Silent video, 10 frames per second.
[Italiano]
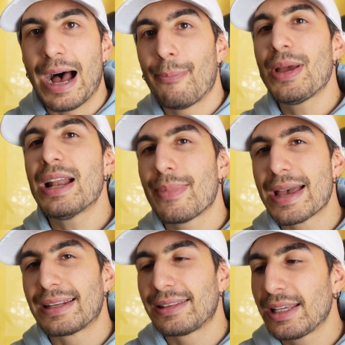appena
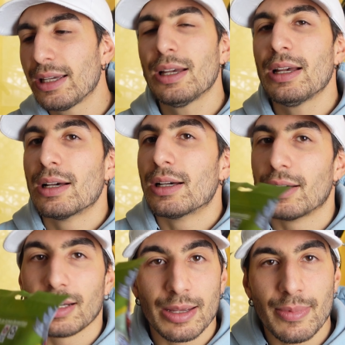aperti
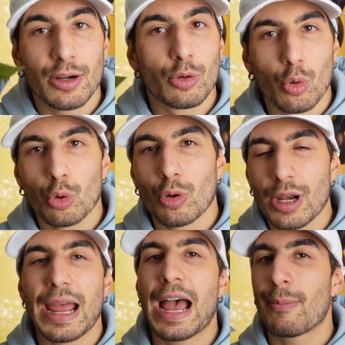eh, emanano un
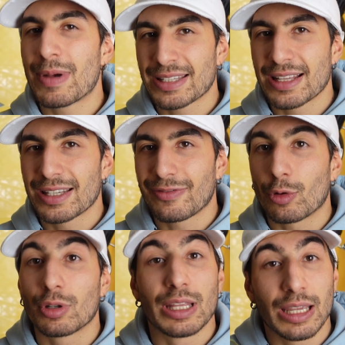odore abbastanza
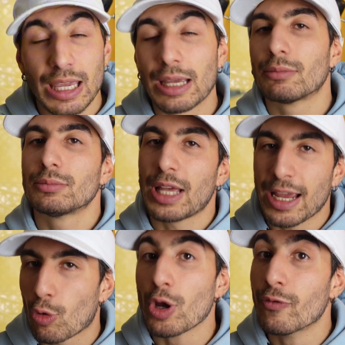forte che
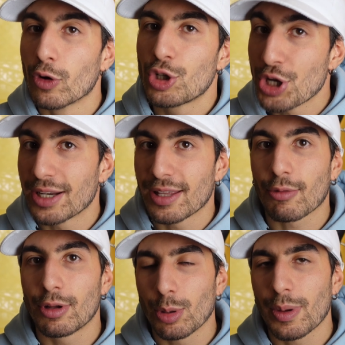è coinvolgente a
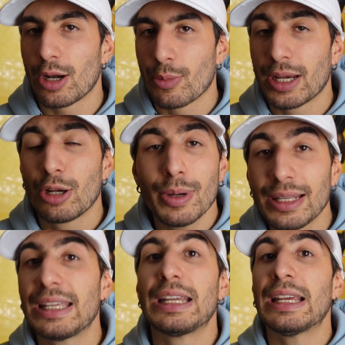quanto pare per i
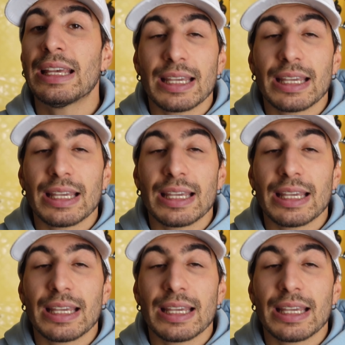leopardini